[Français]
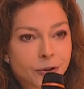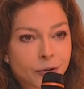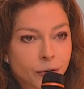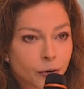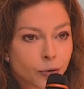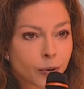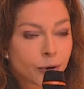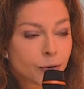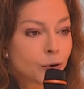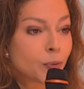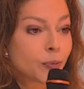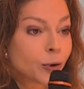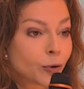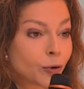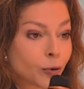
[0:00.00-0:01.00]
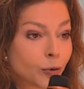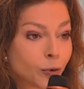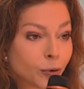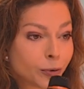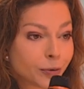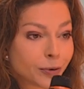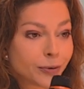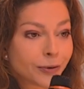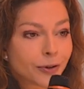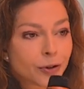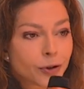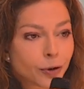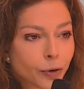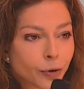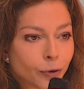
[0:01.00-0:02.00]
dans l'endroit où je me retrouve,
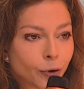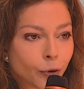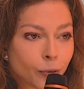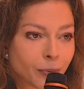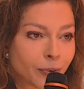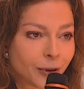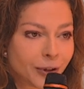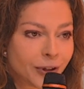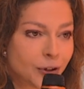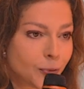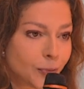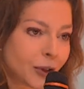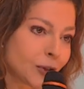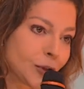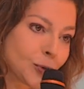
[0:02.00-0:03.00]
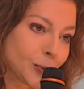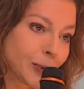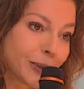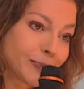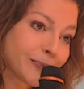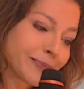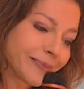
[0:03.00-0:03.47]
je contemple et je me réjouis.